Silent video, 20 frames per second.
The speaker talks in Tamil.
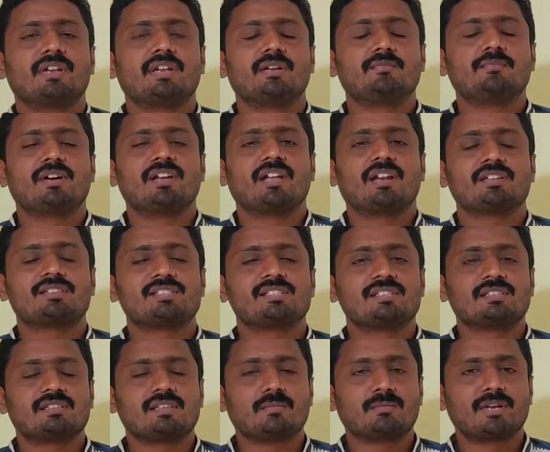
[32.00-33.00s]
நீட் பயாலஜி
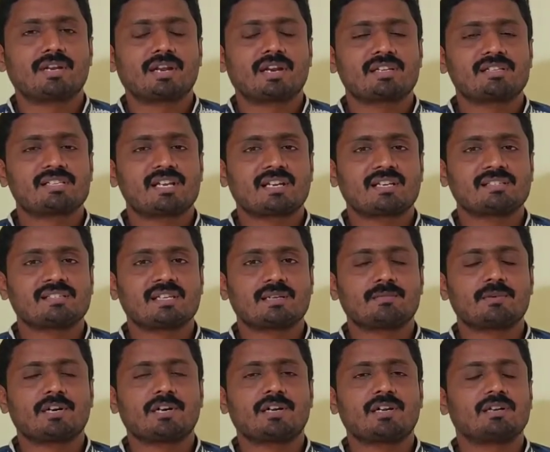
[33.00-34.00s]
தமிழ்நாடு சேனல்
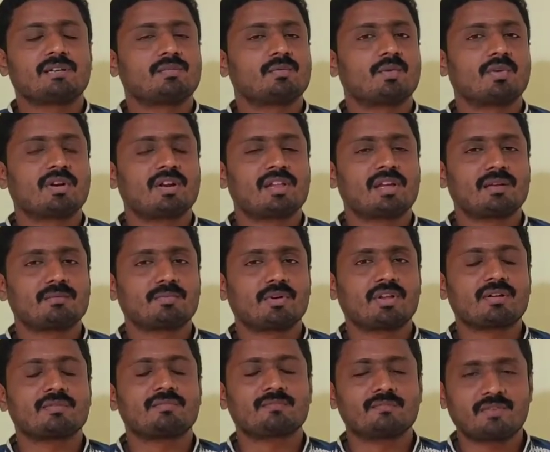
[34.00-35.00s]
சார்பாக உங்களை
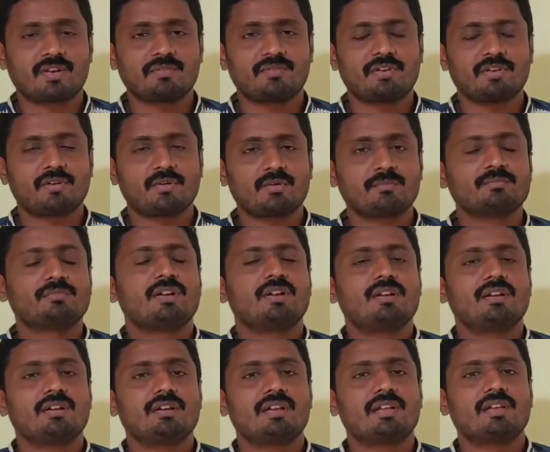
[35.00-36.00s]
அன்புடன் வரவேற்கிறோம்
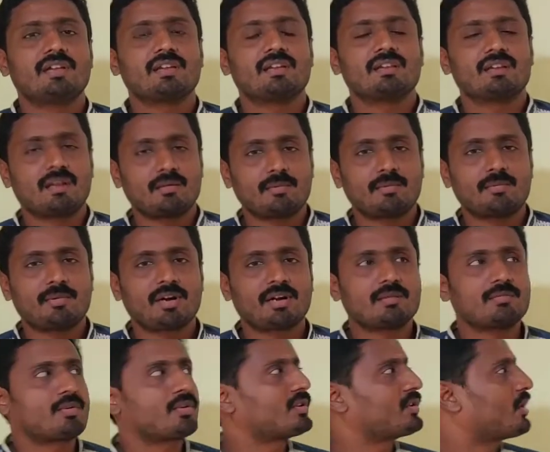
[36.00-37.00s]
இன்றைக்கி நம்ம
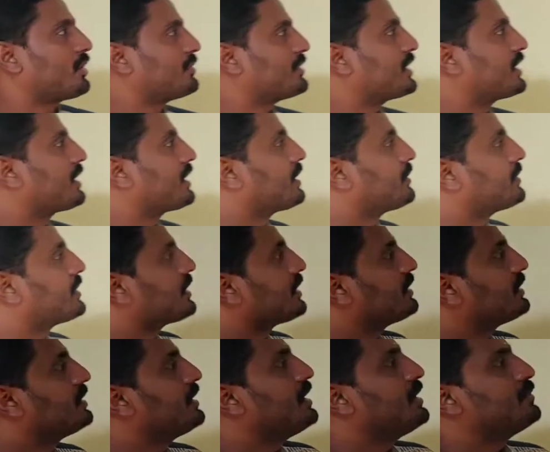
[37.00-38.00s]
பார்க்க போகிற டாபிக் என்ன அப்படின்னா
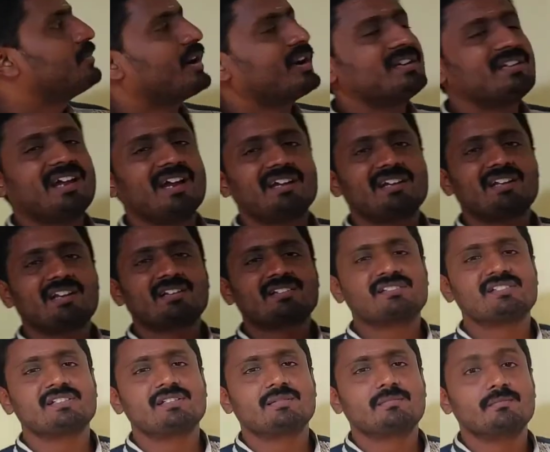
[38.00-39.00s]

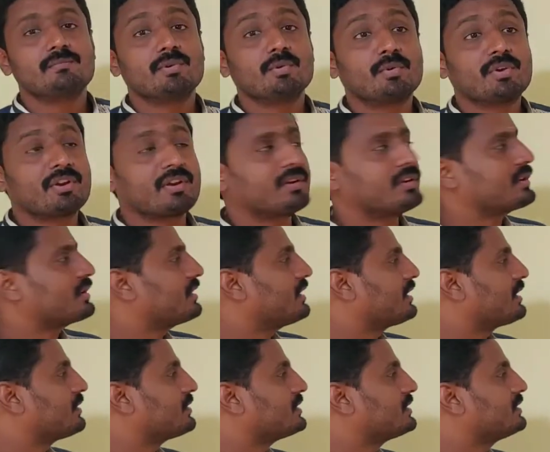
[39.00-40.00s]
பாலிஹைட்ராக்சி பியூட்ரேட்
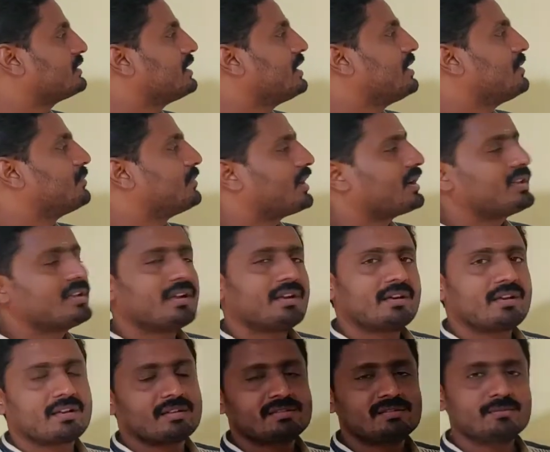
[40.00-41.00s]
அதாவது
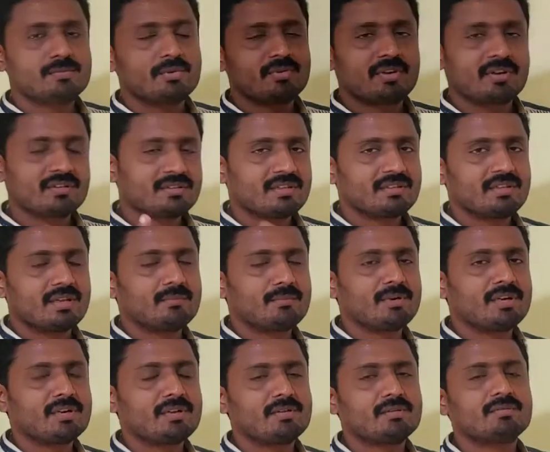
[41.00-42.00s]
பாலிஹைட்ராக்சி பியூட்ரேட் தான்
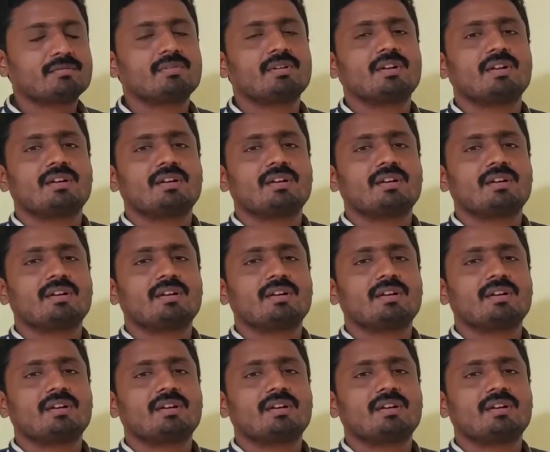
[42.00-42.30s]
தமிழ்லையும்